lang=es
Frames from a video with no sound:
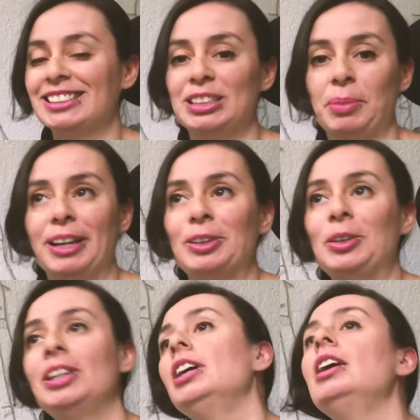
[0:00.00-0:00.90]
que se
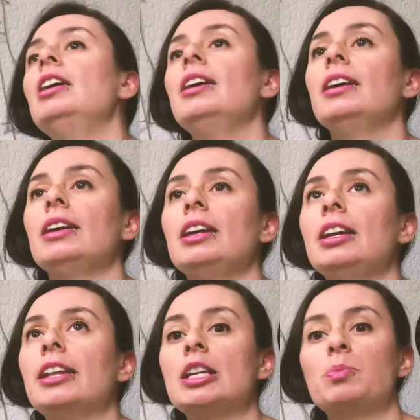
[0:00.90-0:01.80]
espantó,
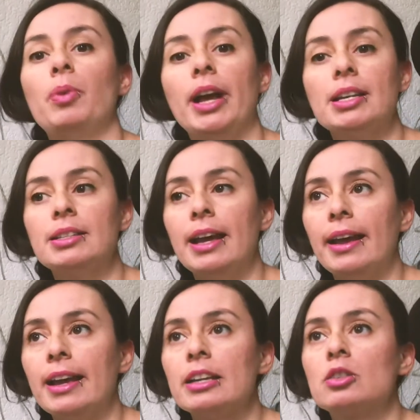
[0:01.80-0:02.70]
y después
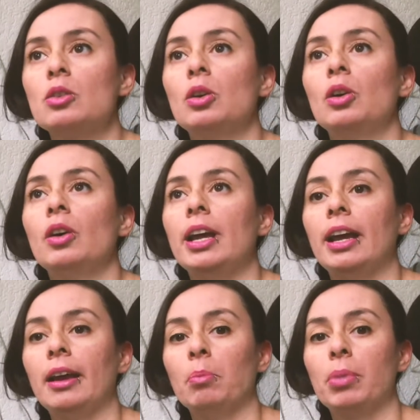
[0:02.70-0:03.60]
de eso,
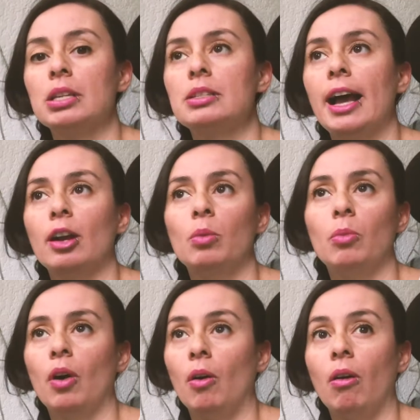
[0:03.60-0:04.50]
eh, pues ya
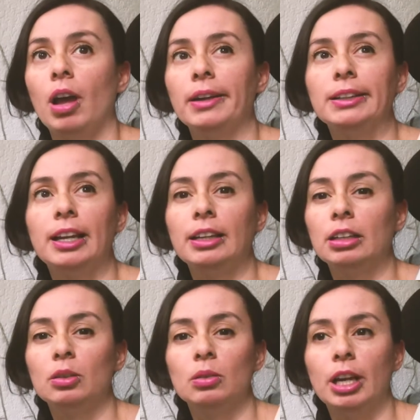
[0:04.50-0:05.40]
como
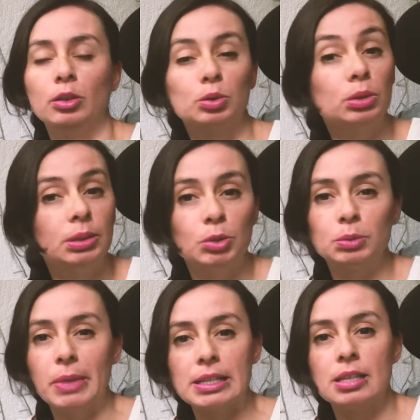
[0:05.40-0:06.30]
en, los
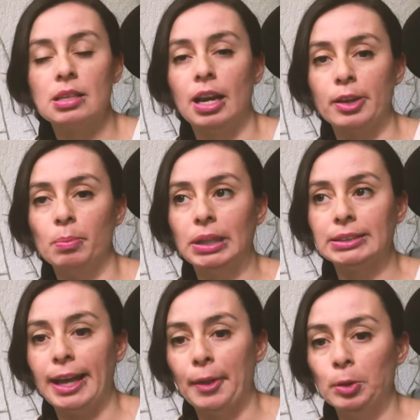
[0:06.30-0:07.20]
últimos meses del año
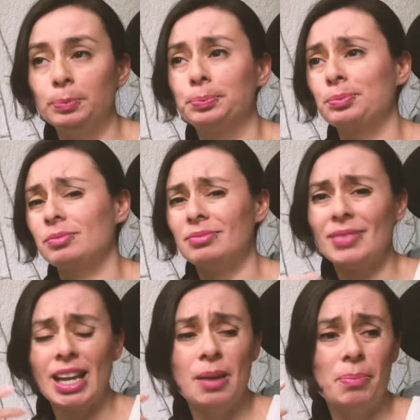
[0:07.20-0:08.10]
pasado,
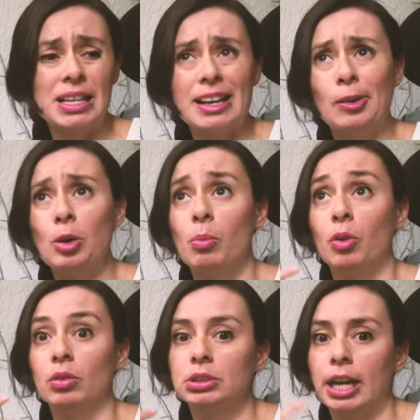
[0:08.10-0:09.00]
empezaron
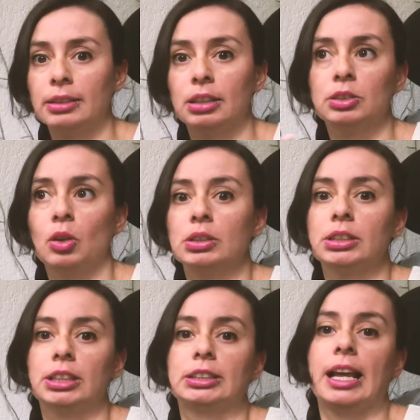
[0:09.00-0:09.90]
como ciertas
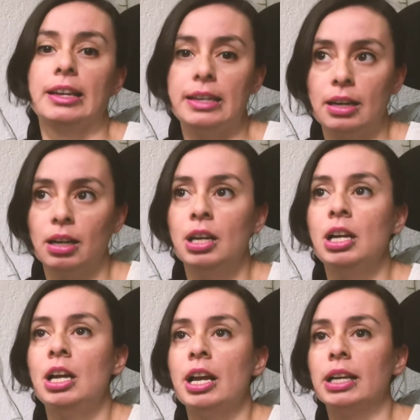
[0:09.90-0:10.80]
cosas a salir
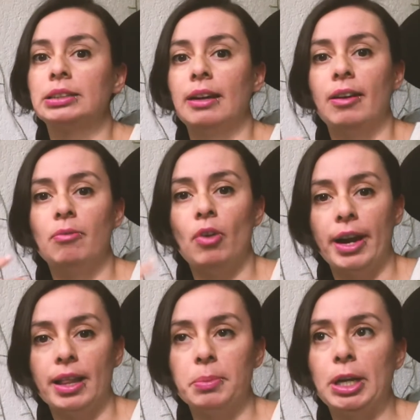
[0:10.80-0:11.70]
que estaban
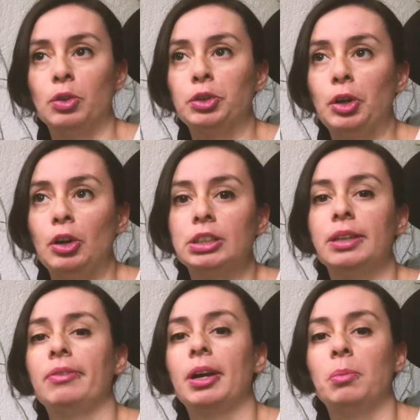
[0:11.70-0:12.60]
fuera de mi control.
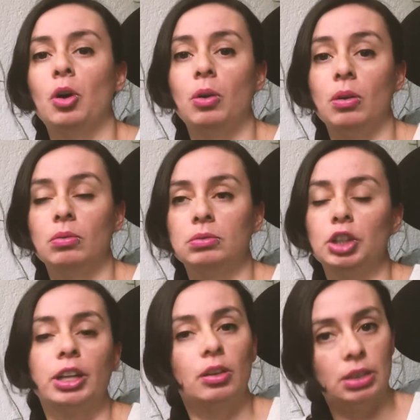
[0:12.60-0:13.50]
Se enfermó,
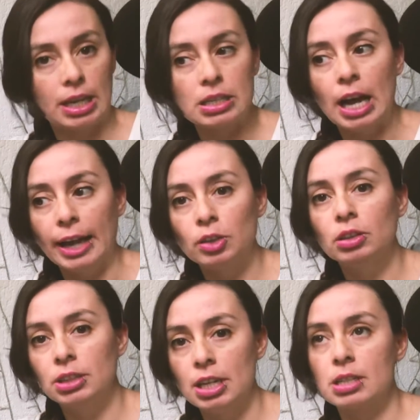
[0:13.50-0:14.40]
yo tengo tres
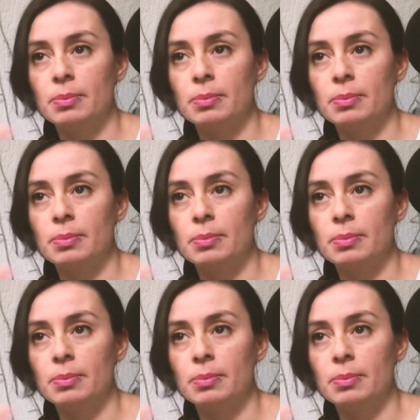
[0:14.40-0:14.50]
gatos, él